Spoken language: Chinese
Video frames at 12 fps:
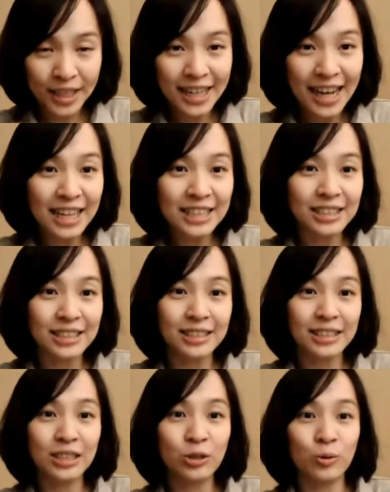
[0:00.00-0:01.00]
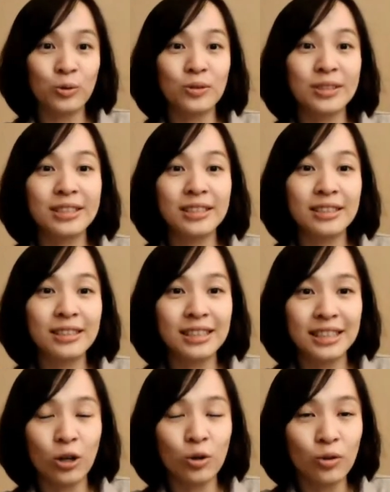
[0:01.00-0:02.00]
一开始其实这个工具是自
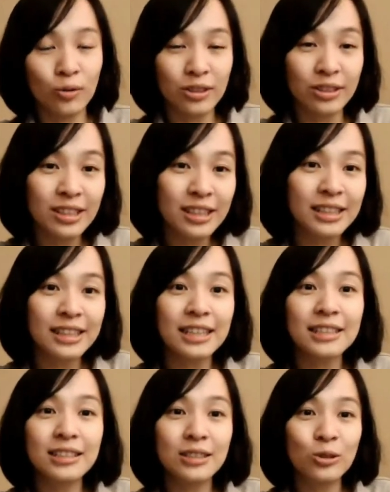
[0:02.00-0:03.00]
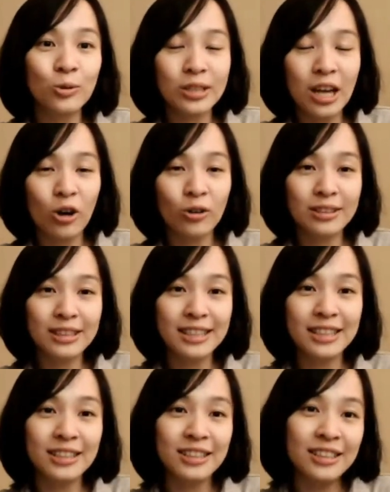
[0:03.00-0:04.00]
己要用的，但是做到
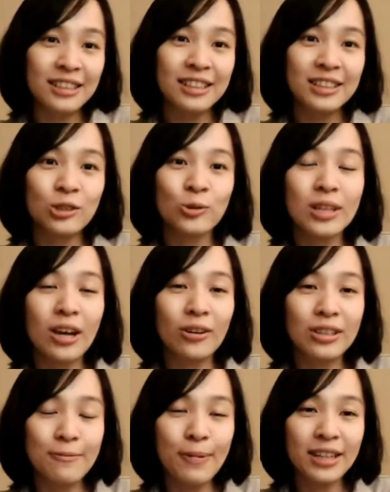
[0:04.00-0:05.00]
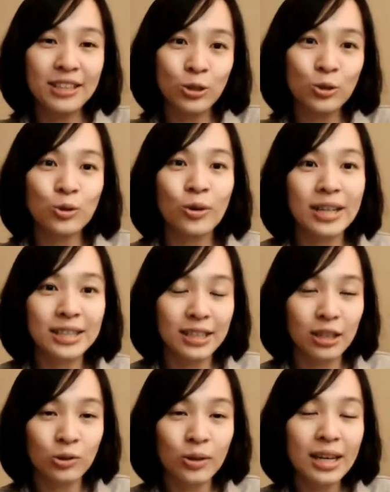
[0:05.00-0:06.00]
第做到一半的时候，就突然
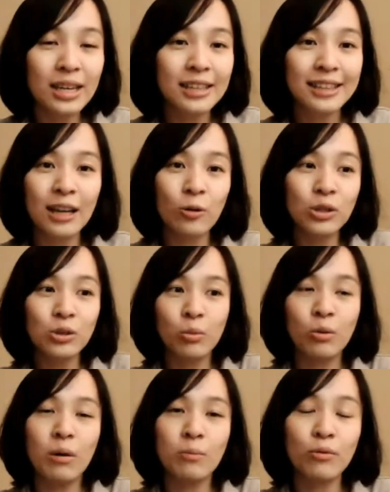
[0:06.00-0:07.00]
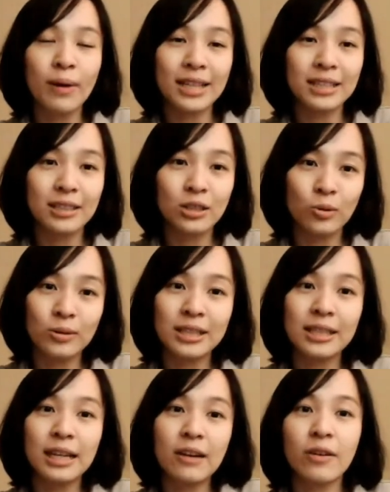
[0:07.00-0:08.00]
想到说，哎，那为什么我们不把这个东
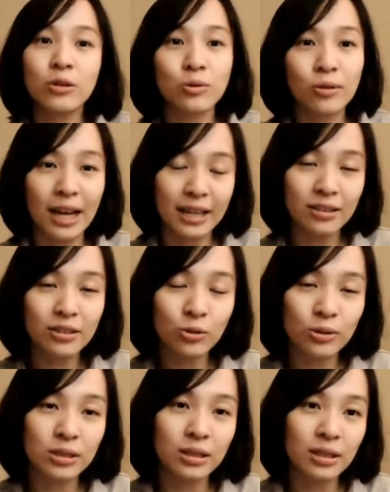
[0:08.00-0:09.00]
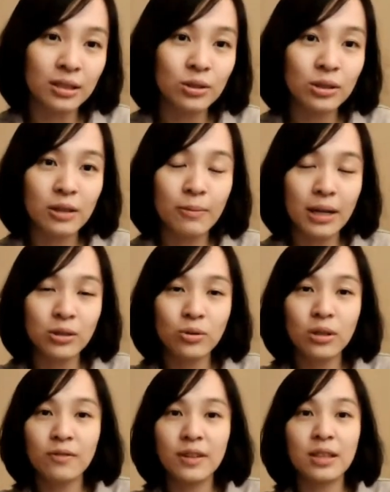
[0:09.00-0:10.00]
西开放出来呢？就是跟一般
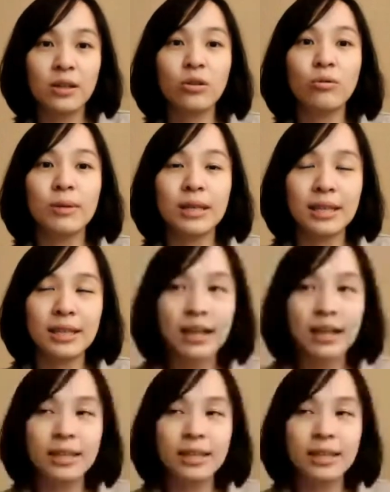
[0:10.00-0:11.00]
j e y V 的共笔一样。